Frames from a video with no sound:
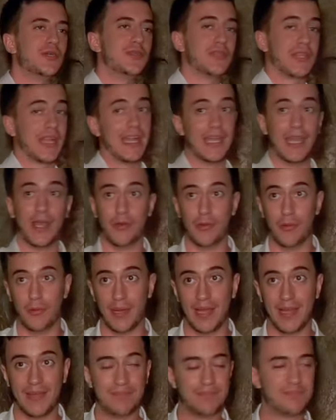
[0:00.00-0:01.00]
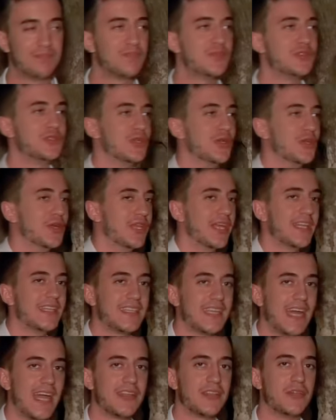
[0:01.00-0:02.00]
tranne una. Sono
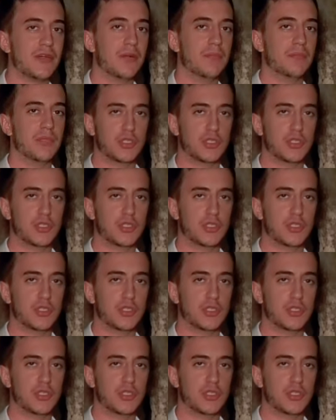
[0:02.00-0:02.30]
rientrato,